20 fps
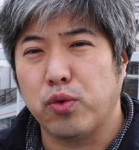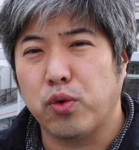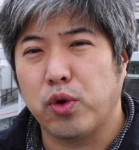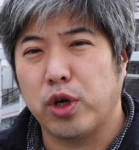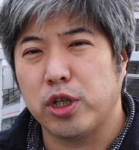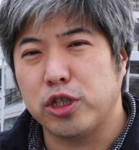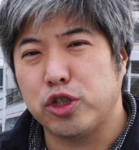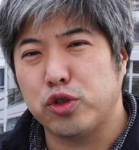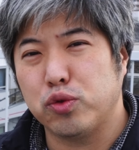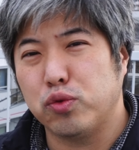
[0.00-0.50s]
動
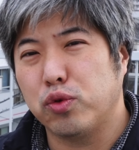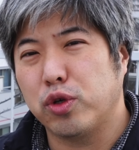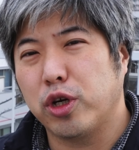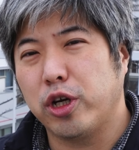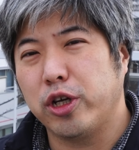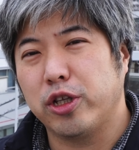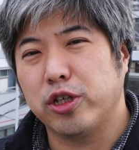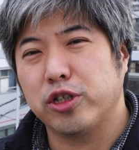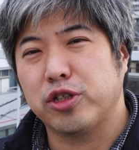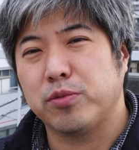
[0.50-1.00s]
画で紹
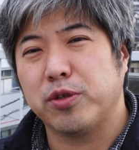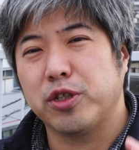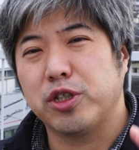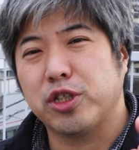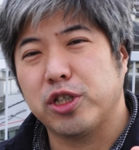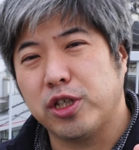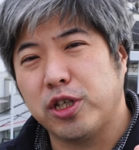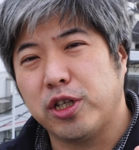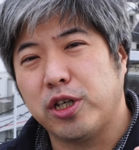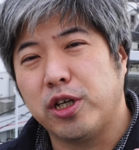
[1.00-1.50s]
介いたしま
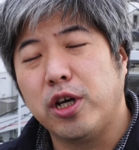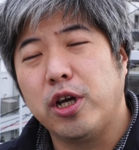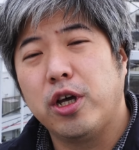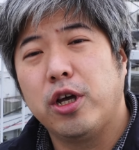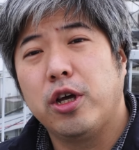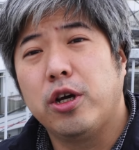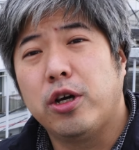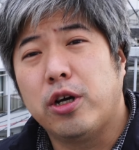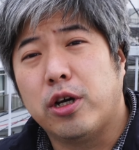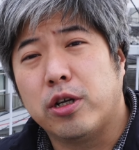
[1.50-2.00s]
したあ
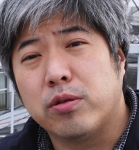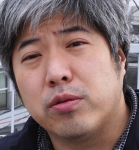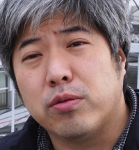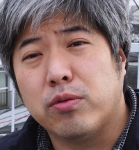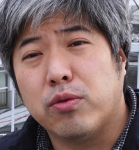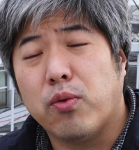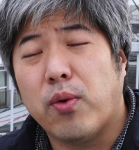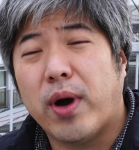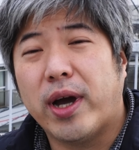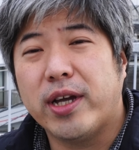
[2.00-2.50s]

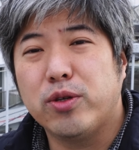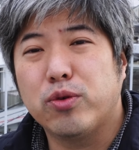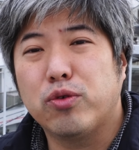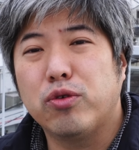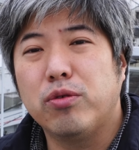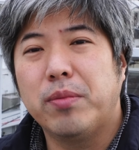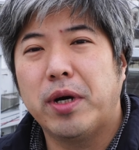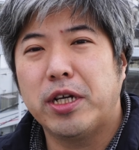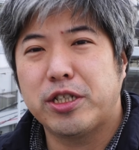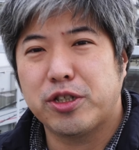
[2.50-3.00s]
の
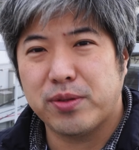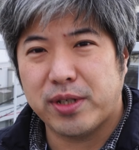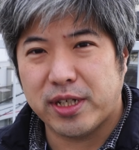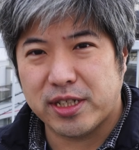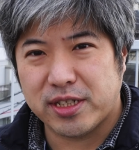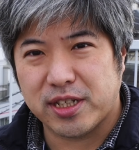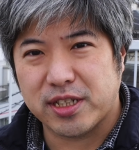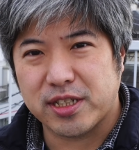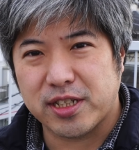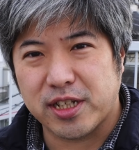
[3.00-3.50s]

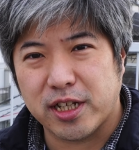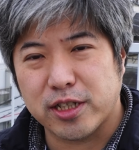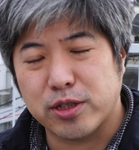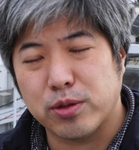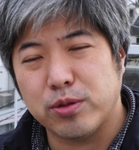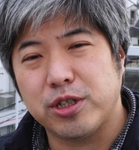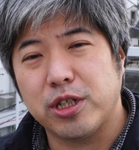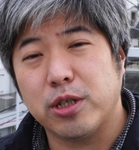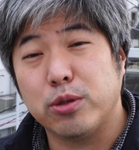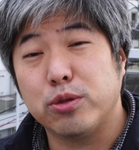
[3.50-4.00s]
ワイドコンバージョンレンズですね
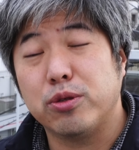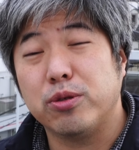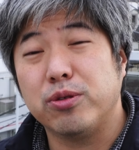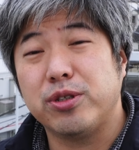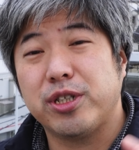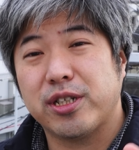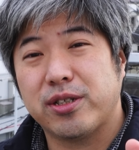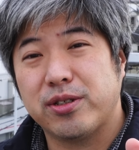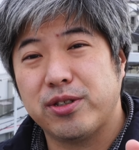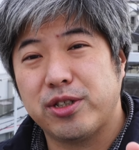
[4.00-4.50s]
そちらを装
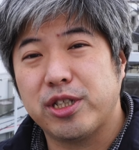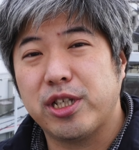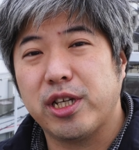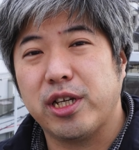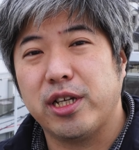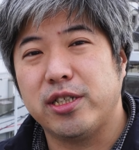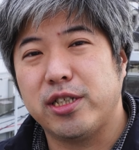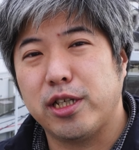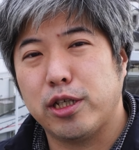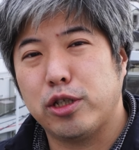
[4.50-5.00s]
着し
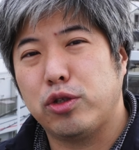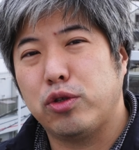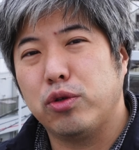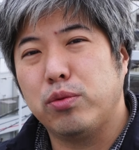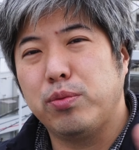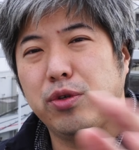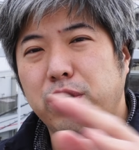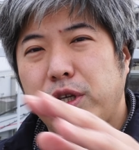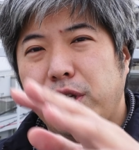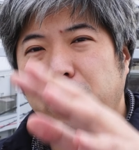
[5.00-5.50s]
て
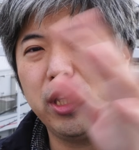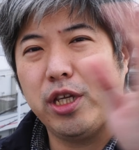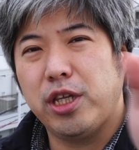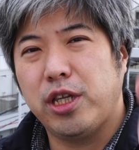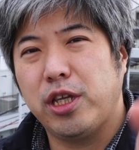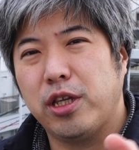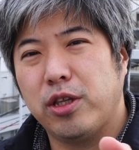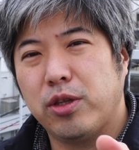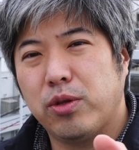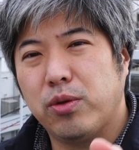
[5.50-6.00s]

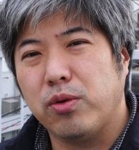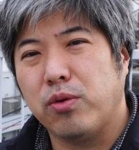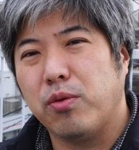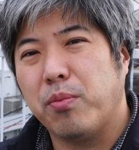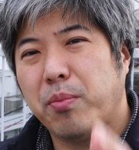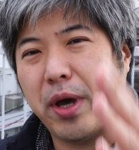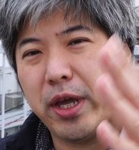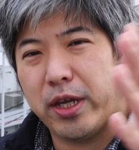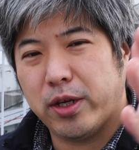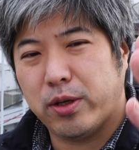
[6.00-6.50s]
ZV-E10 と
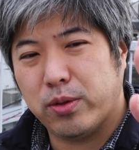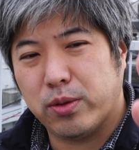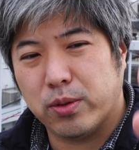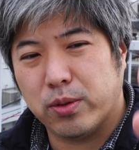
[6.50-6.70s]
マイク